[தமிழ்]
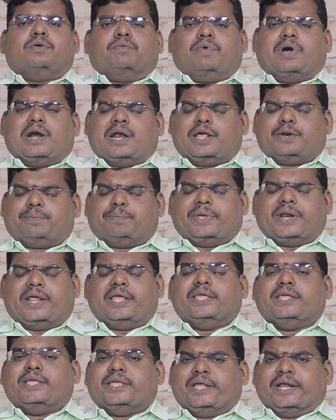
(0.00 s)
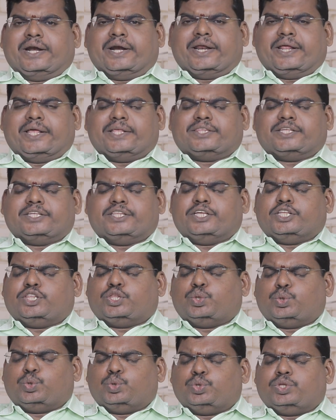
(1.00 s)
வளர்பிறை இன்றைய திதி
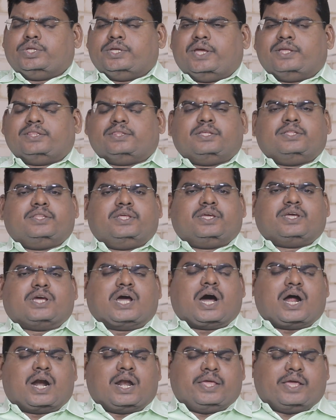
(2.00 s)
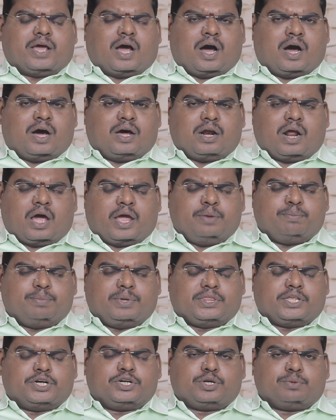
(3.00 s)
திருதியை திதி காலை ஆறு
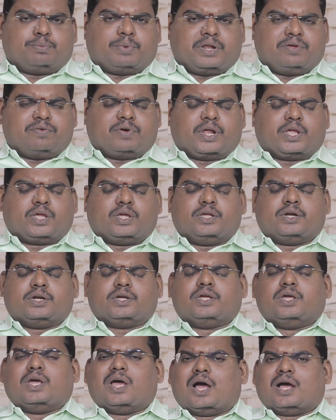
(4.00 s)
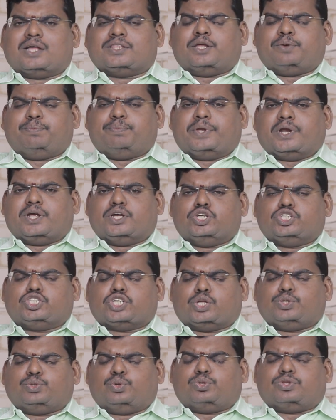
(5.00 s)
ஐம்பத்தெட்டு மணி வரைக்கும் இருக்கு அதன் பிறகு
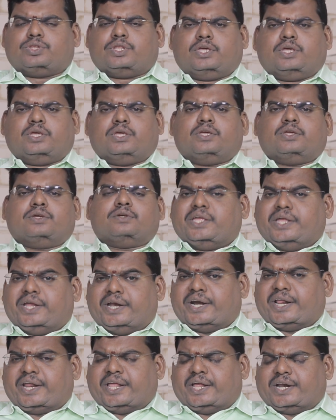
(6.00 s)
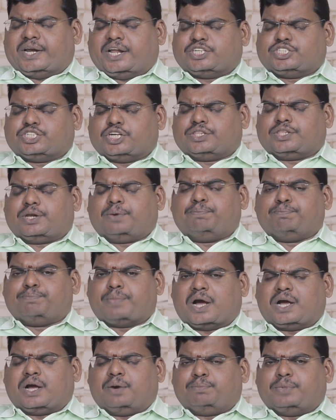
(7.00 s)
சதுர்த்தி இன்றைய நட்சத்திரம்
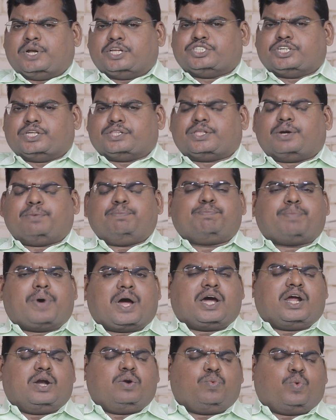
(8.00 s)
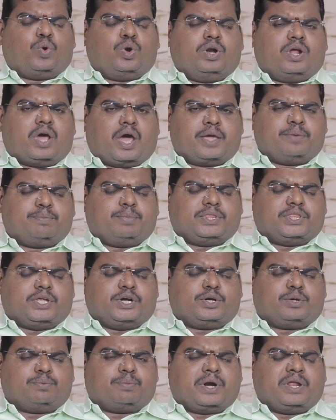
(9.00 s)
மகம் நட்சத்திரம் பகல் ஒன்று
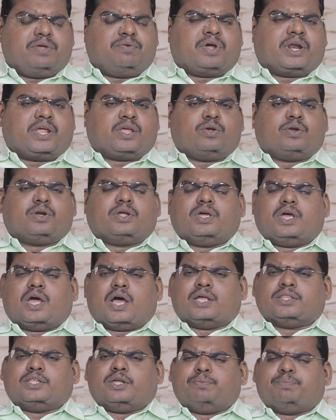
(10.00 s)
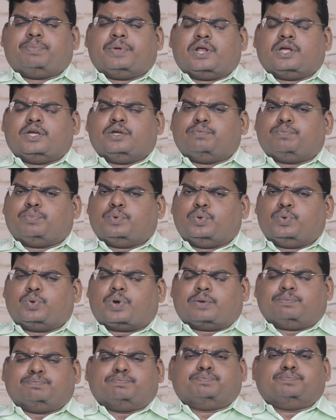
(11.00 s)
ஐம்பத்தெட்டு மணி வரைக்கும் இருக்கு அதன் பிறகு
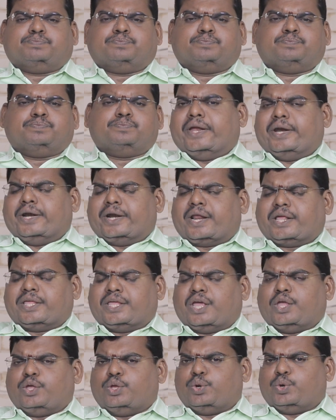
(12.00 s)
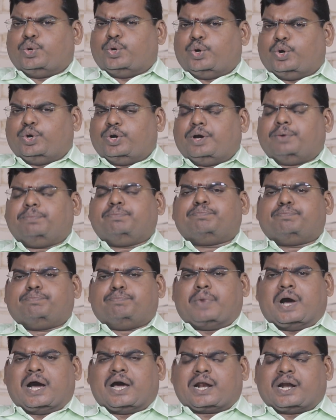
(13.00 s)
பூரம் இன்றைய யோகம்
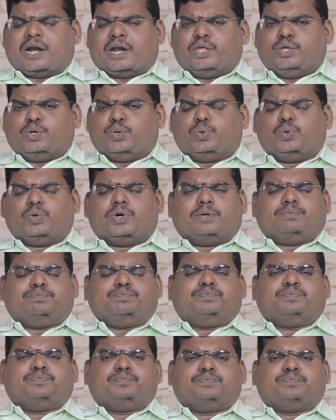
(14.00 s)
மரண யோகம்